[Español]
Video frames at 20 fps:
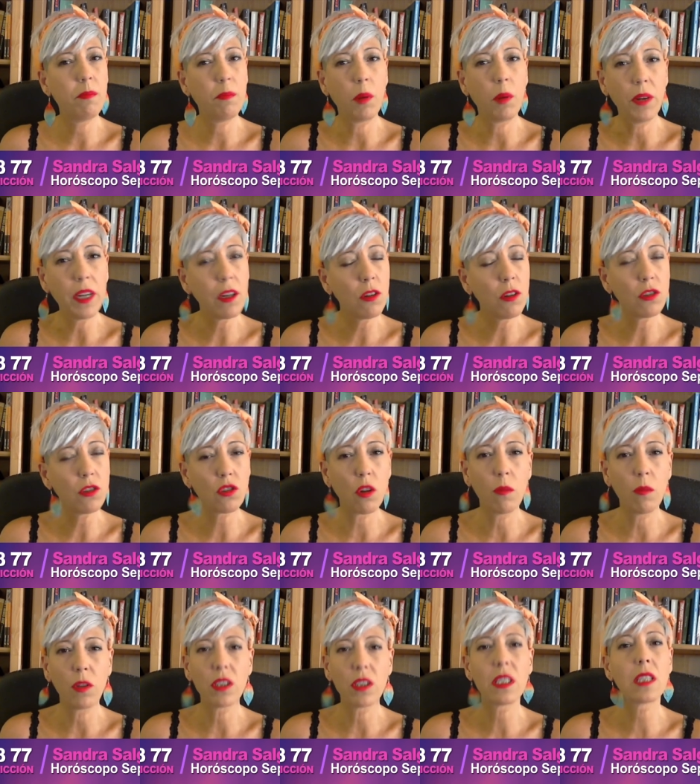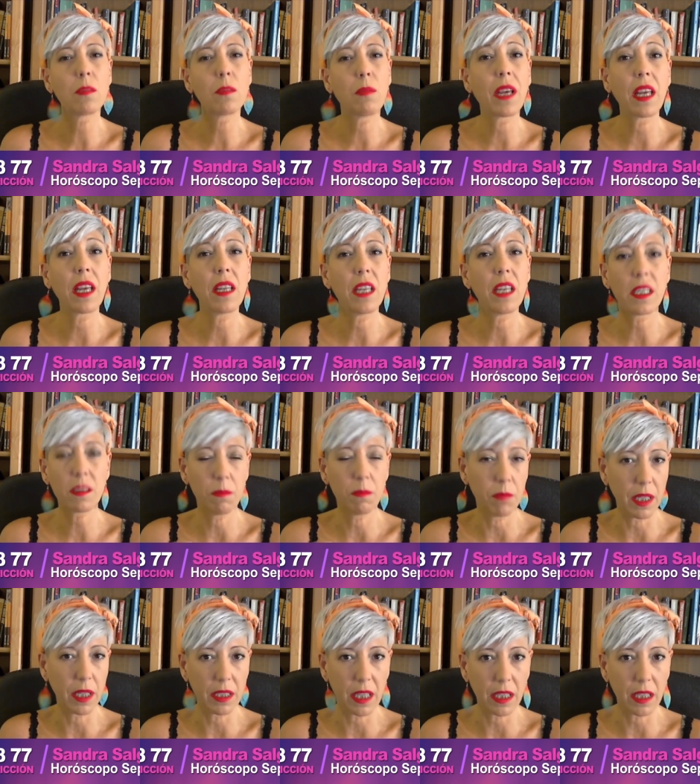ponernos como esas pequeñas
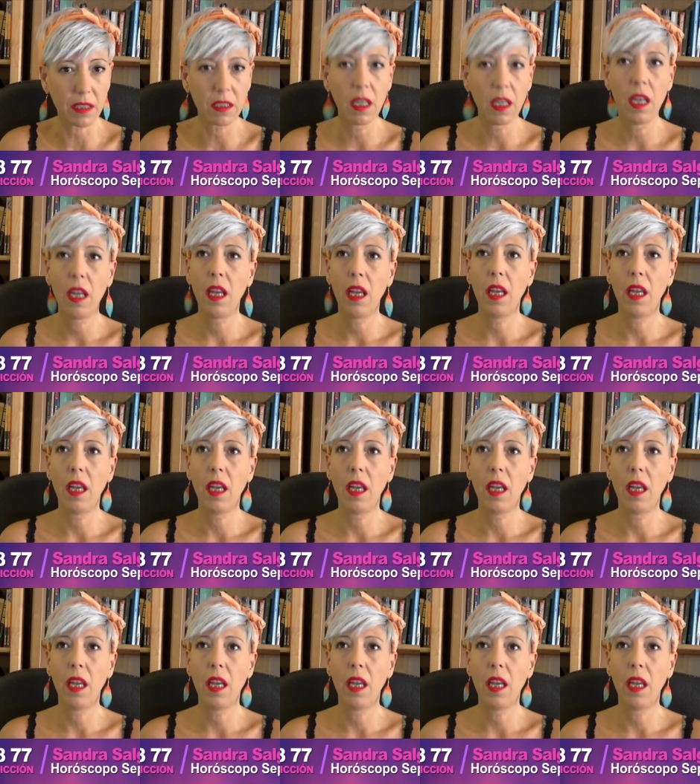metas.